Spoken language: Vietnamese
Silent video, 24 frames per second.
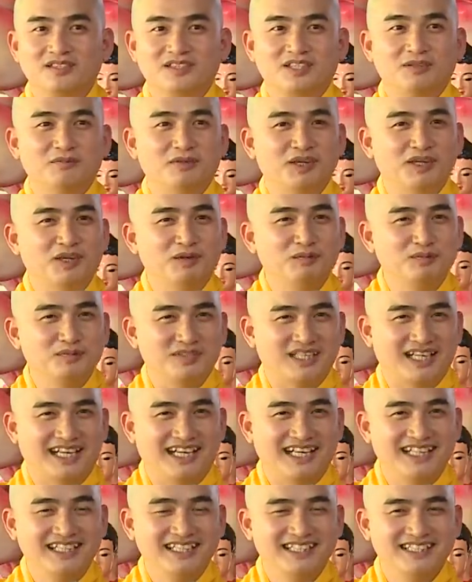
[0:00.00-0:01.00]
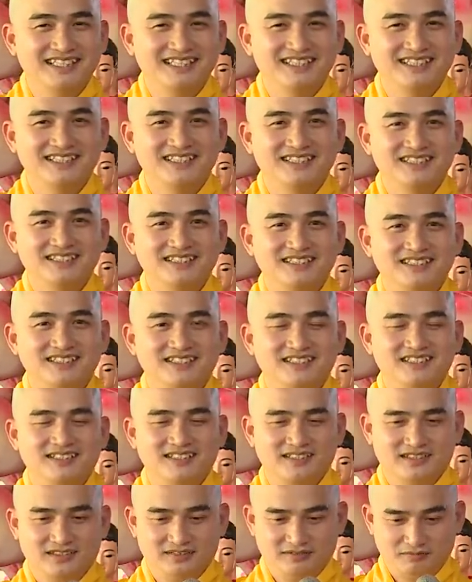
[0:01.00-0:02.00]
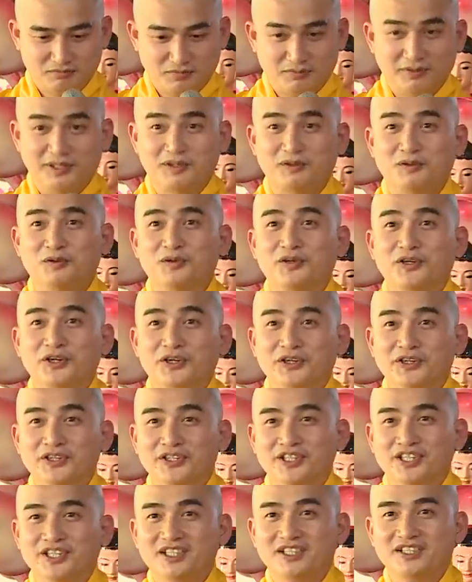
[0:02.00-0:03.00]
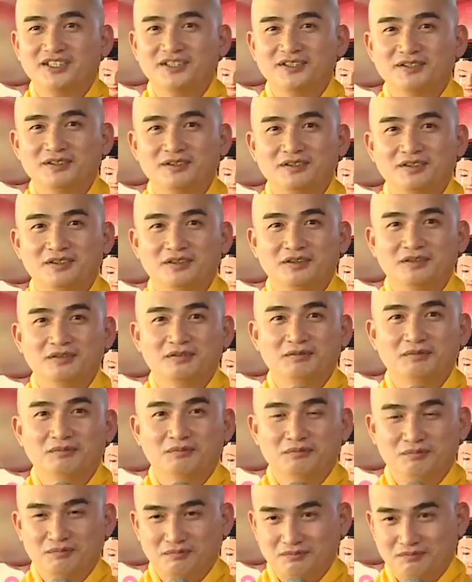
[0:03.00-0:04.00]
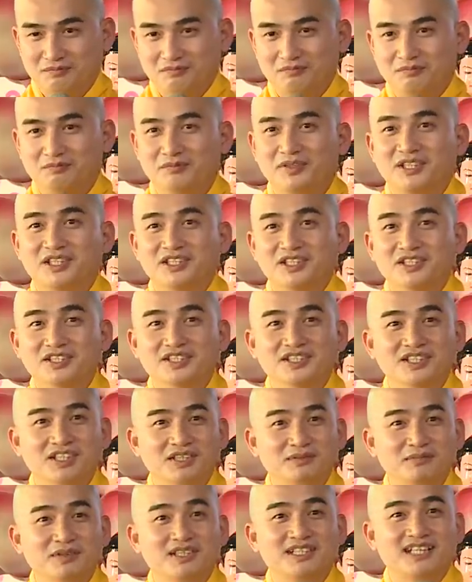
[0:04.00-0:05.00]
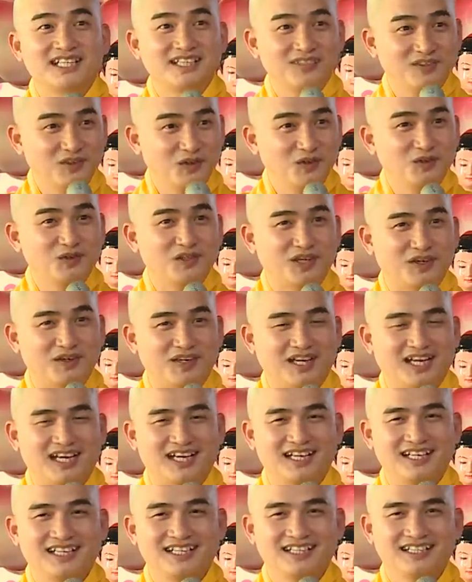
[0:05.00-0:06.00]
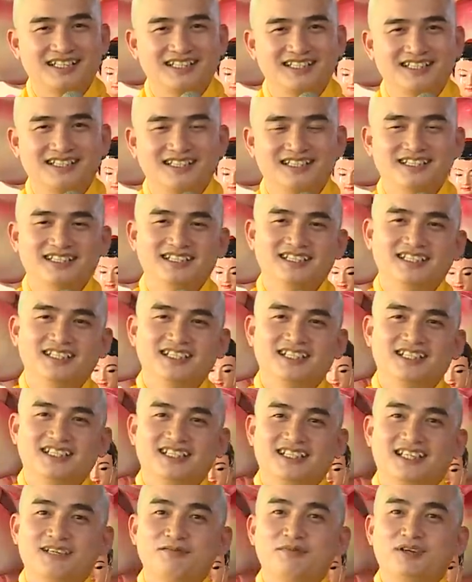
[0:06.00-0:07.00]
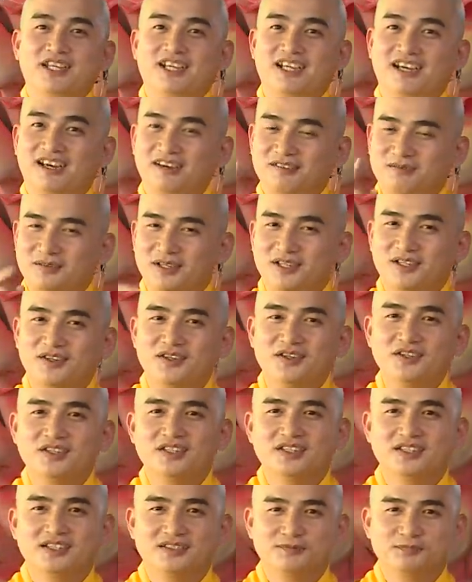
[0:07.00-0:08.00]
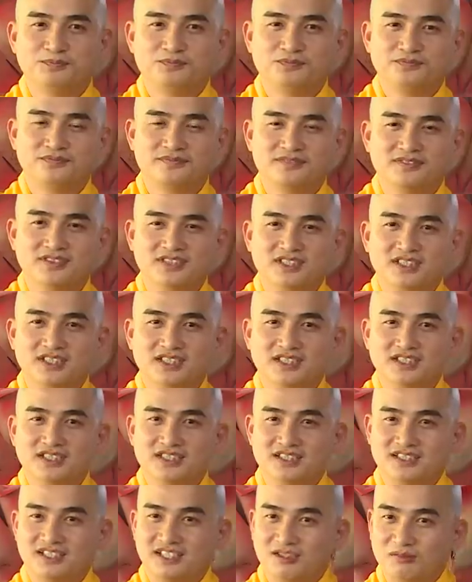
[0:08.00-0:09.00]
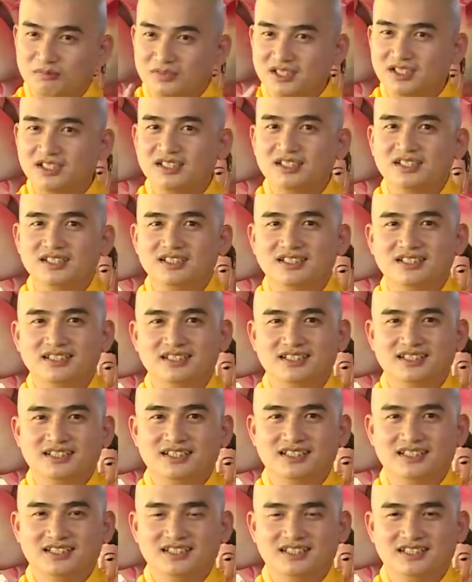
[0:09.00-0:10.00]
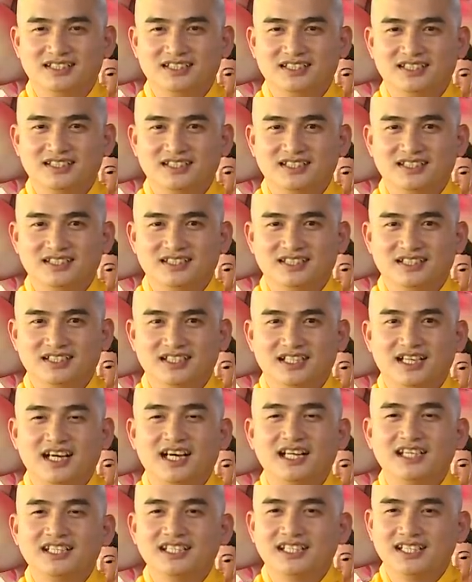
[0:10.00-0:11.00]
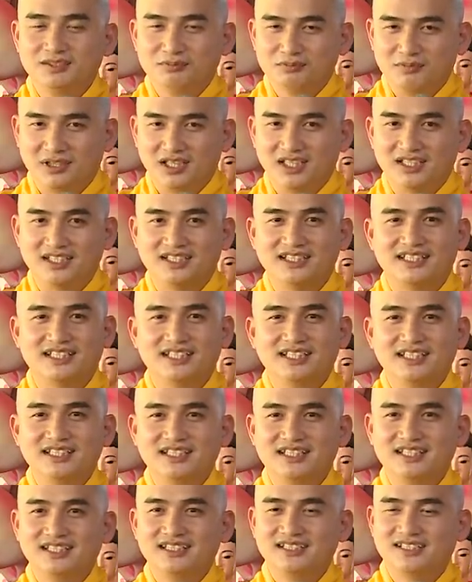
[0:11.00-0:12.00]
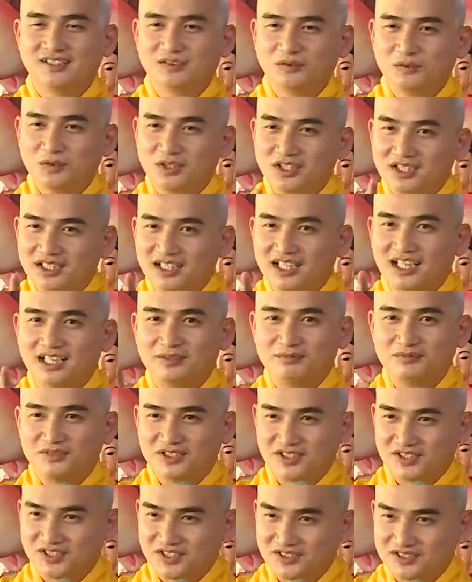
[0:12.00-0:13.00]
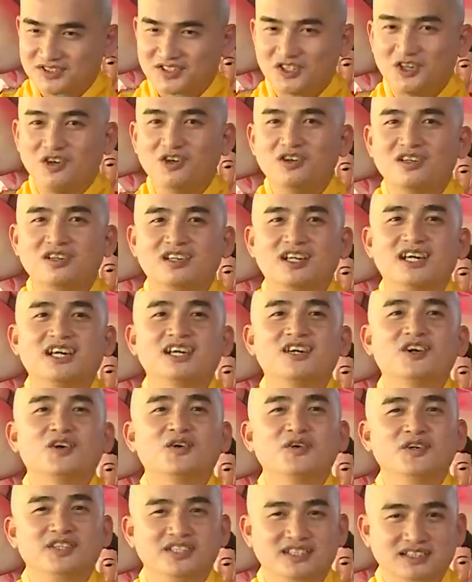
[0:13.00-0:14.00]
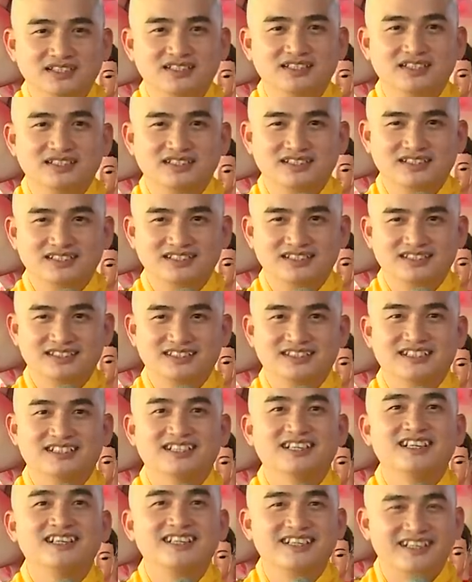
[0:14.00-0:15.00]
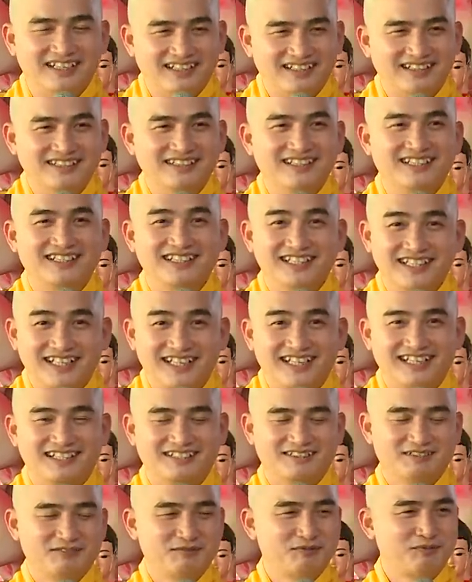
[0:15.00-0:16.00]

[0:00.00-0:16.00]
Sao mày không chạy mà mày còn cười nữa? Mày cười để mày thách đố tao à? Cái bà vợ bà nói: Chồng ơi, anh nghỉ mệt một tí đi rồi quýnh em cho trót cây roi nữa rồi hết nợ anh nha.